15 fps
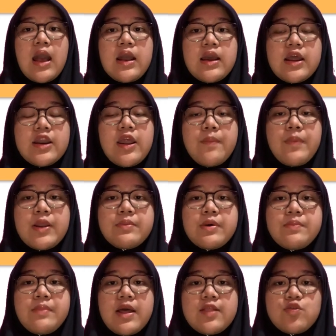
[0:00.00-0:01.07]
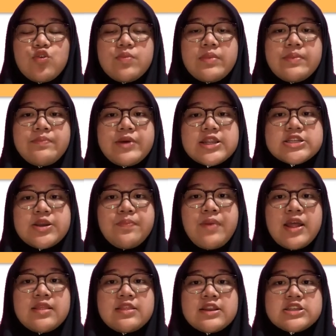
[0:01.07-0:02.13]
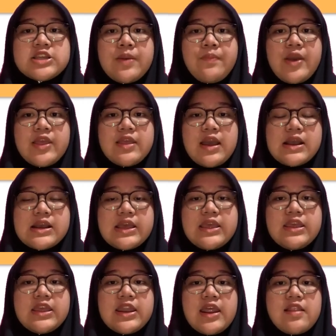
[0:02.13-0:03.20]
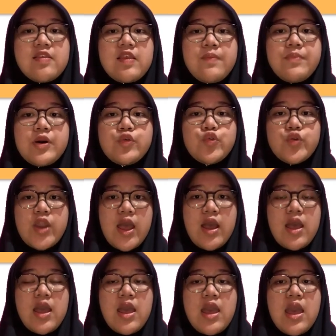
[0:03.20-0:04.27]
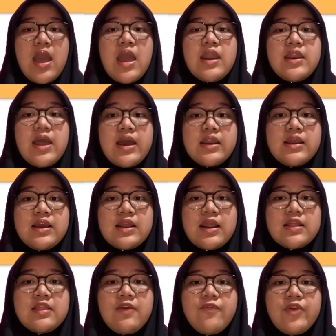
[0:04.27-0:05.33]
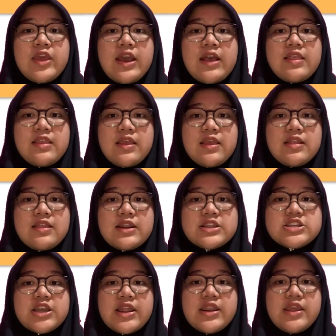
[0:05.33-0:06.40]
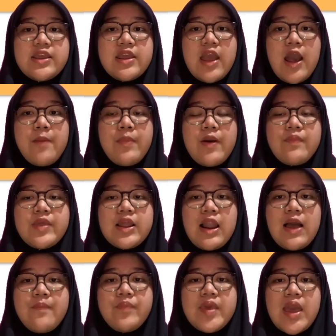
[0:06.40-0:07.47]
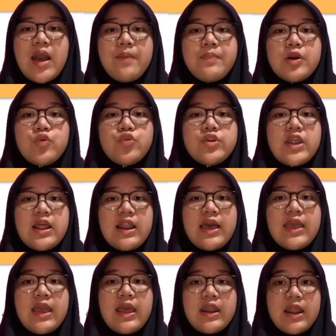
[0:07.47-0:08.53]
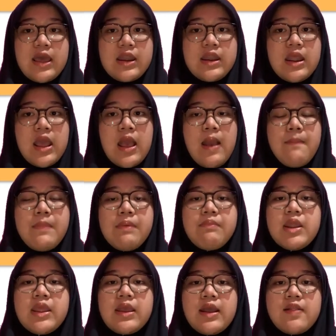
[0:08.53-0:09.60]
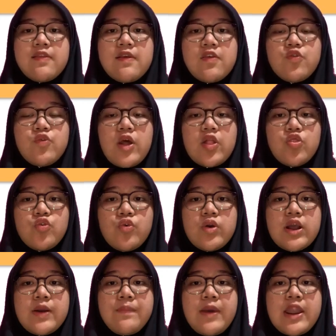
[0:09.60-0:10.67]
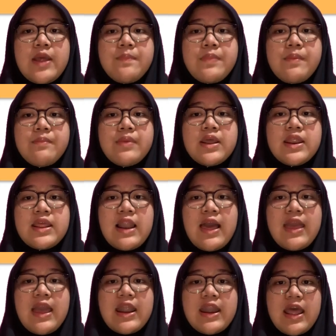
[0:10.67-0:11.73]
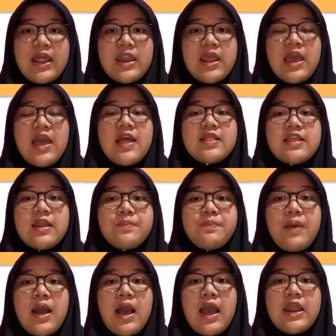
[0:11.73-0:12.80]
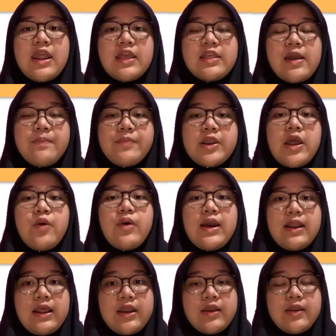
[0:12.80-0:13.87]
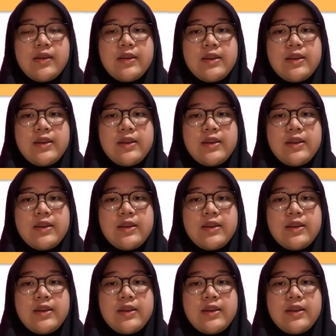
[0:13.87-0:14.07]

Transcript: agar dapat membantu mempercepat tercapainya keinginan si pengguna. Dan gratifikasi terjadi apabila pihak pengguna layanan memberikan sesuatu kepada pemberi layanan tanpa adanya penawaran.